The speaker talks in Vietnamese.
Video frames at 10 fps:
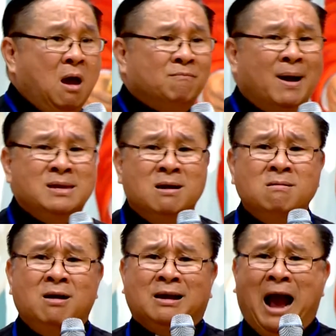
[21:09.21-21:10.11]
Và những
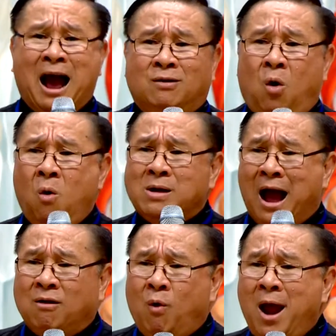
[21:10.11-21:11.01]
người càng nổ
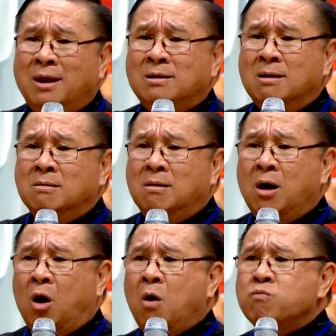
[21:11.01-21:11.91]
càng khoe là những người
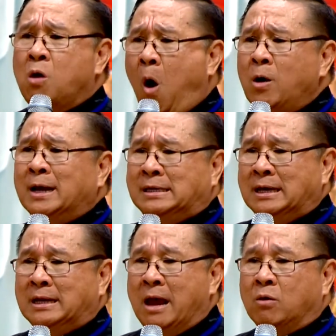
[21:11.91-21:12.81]
họ không có cái
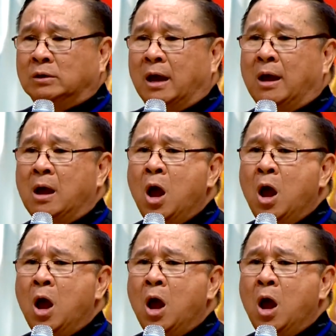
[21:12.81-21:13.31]
gì để có thể